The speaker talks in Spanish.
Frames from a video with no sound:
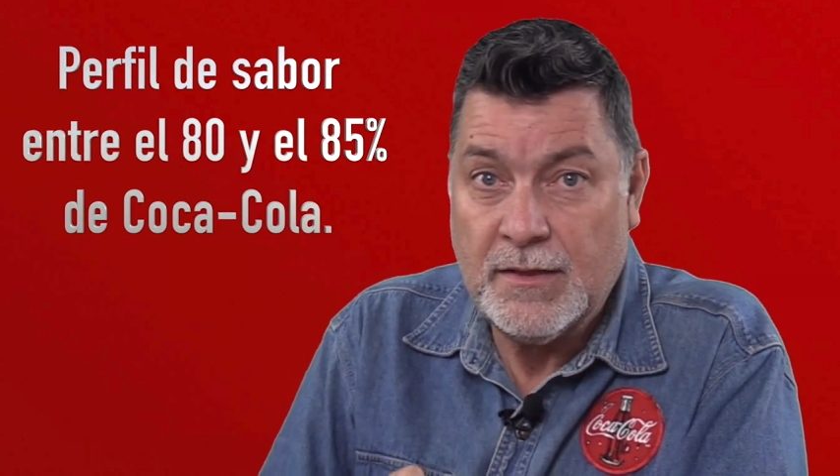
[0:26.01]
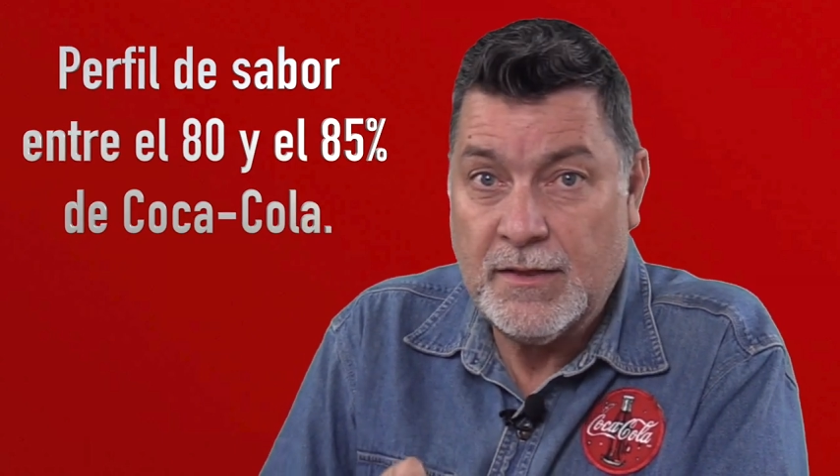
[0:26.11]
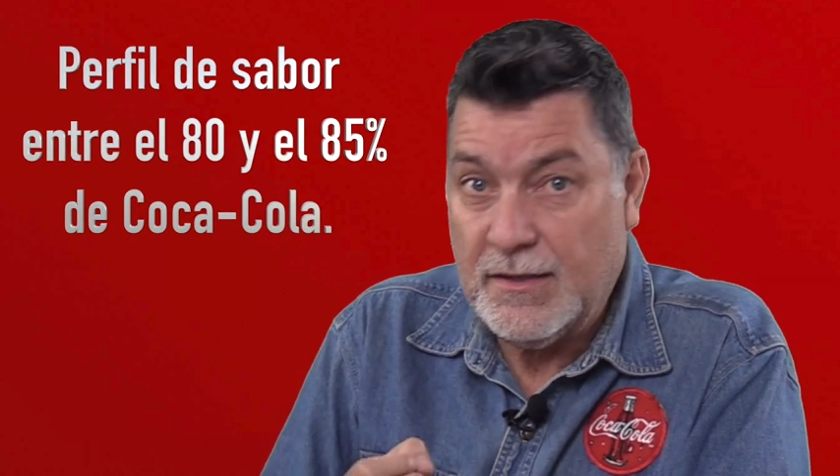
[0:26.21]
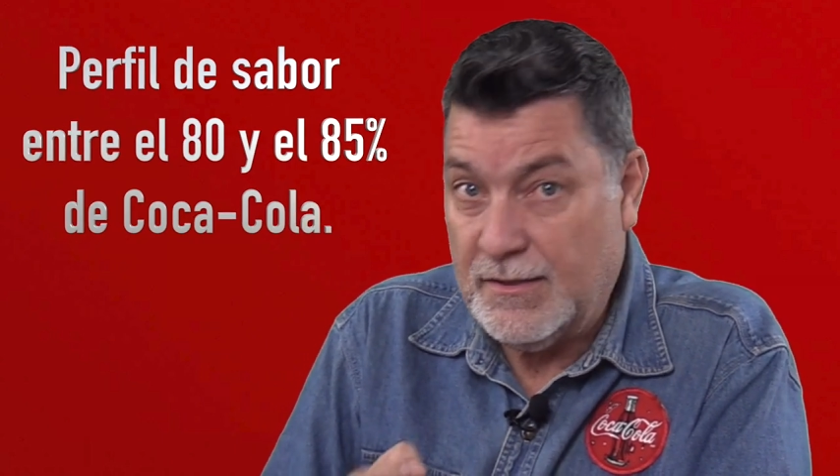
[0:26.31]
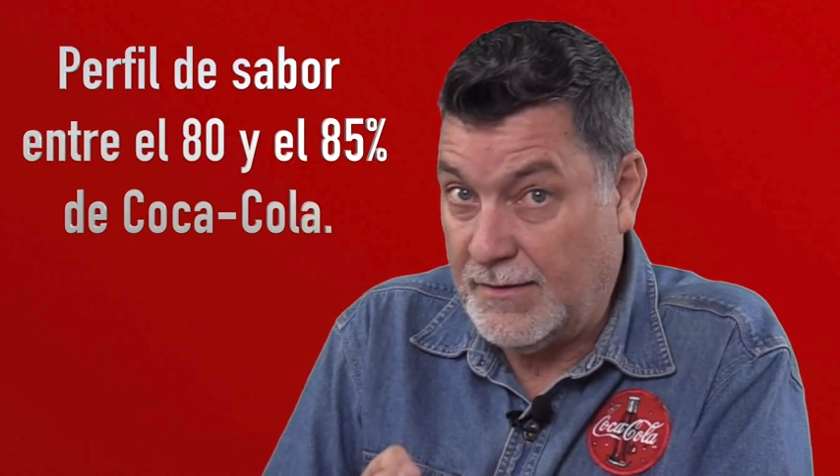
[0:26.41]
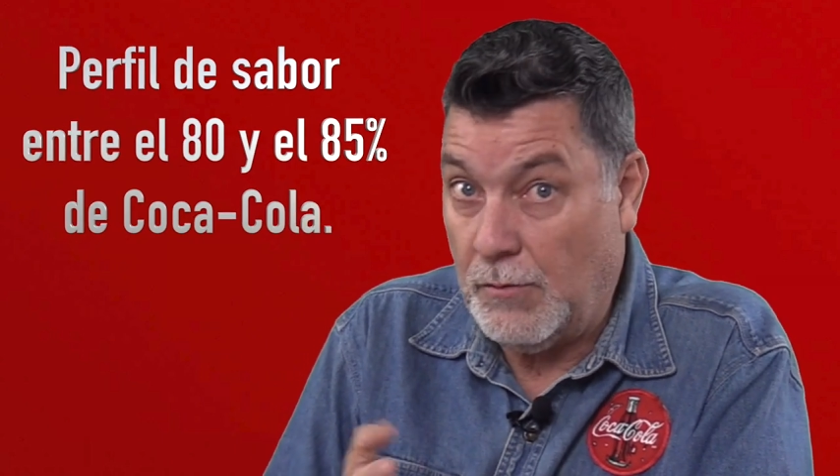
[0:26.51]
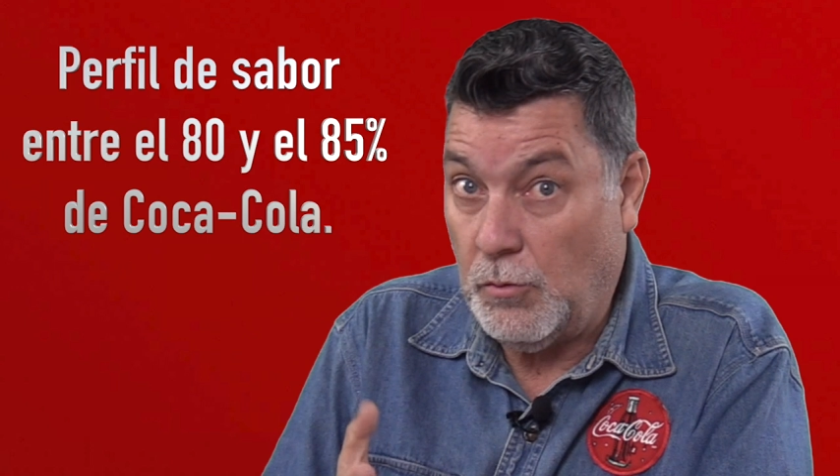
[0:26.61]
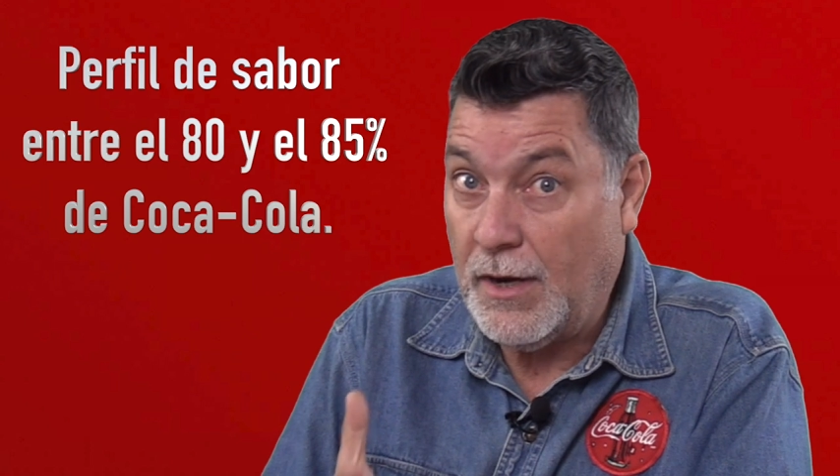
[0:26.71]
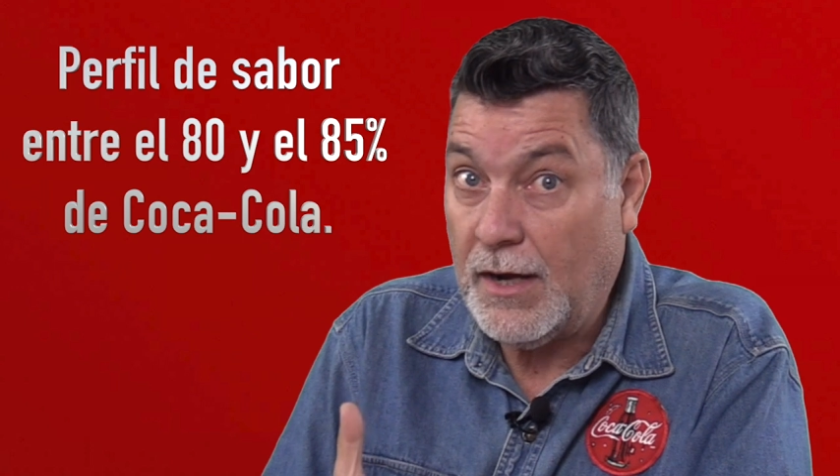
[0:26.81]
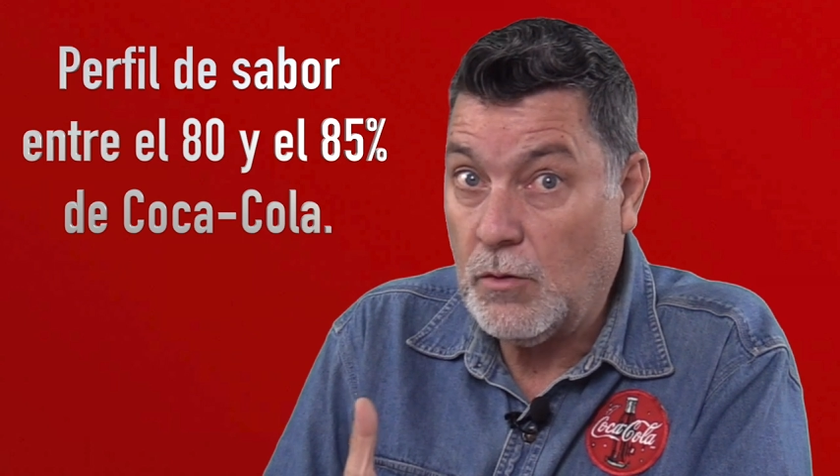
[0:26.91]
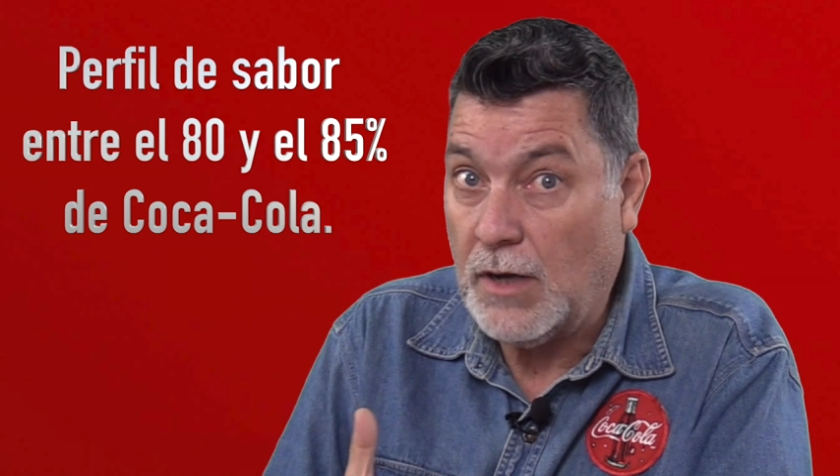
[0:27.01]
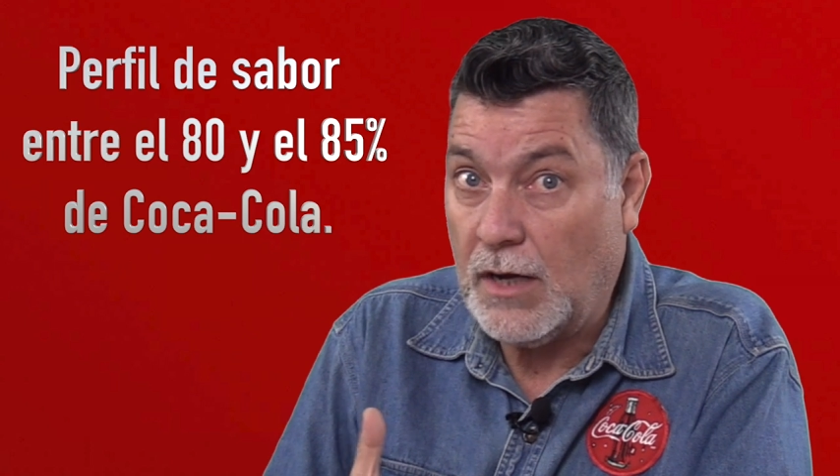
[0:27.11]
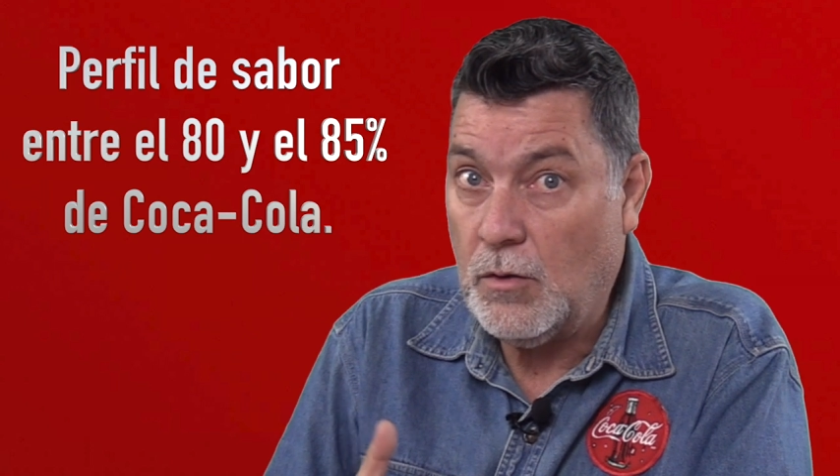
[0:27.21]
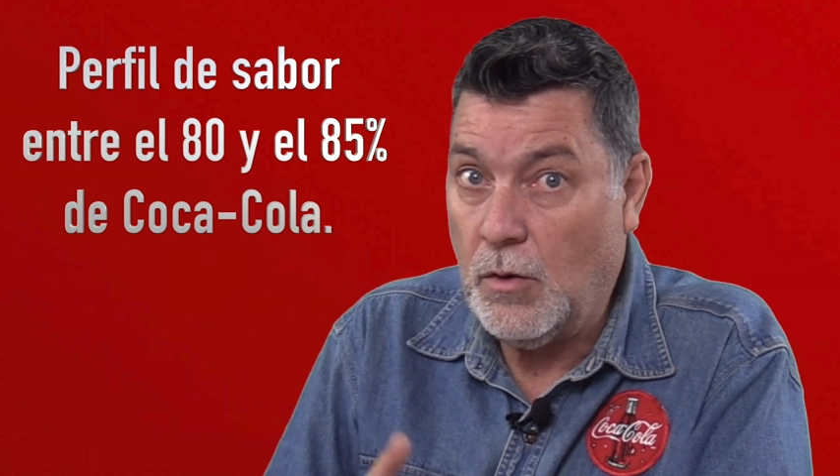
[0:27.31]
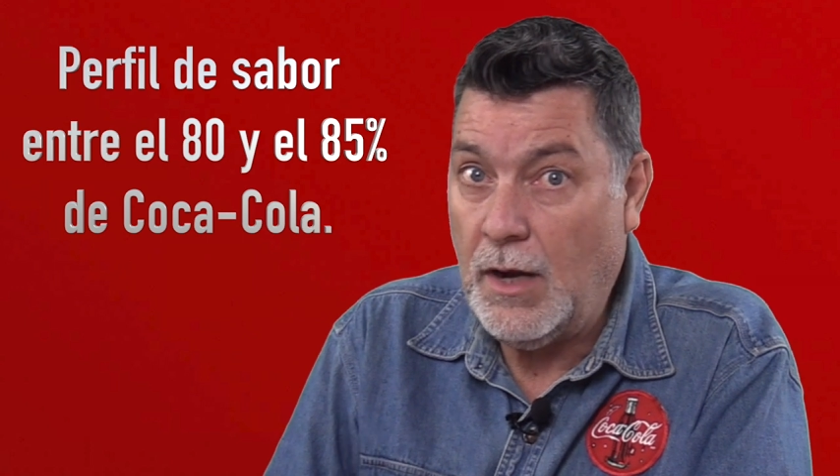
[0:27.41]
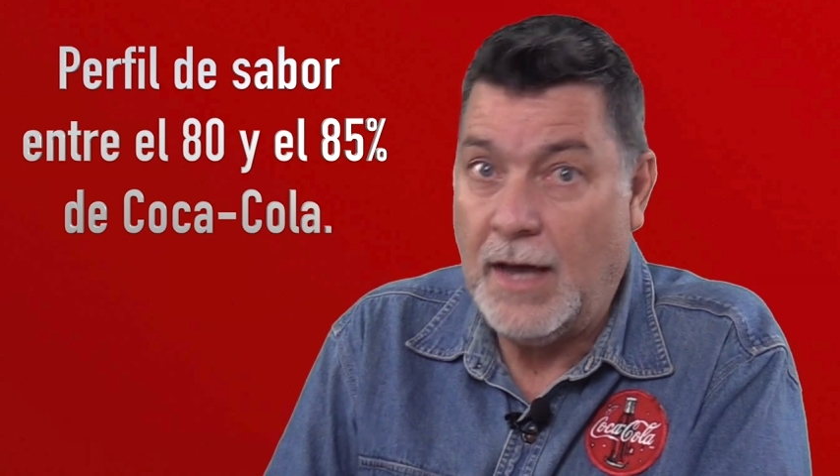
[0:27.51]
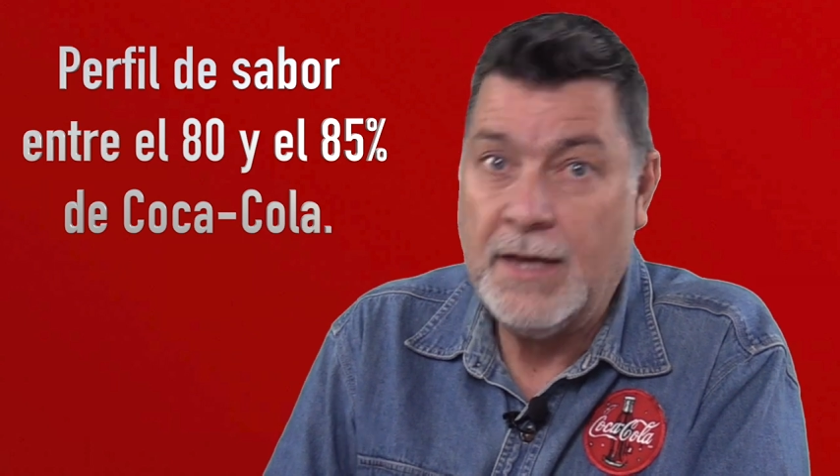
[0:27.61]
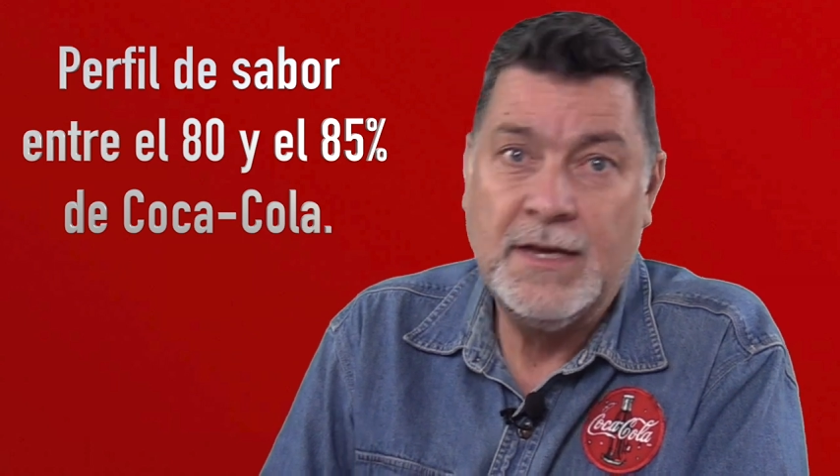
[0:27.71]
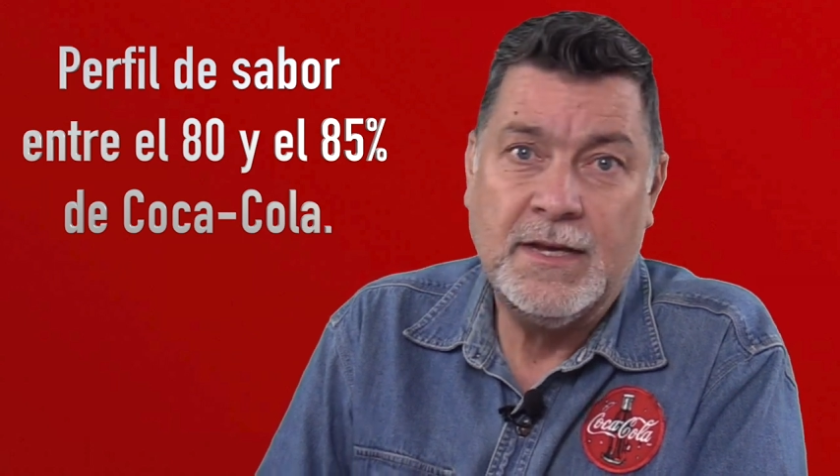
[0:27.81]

de sabor a Coca-Cola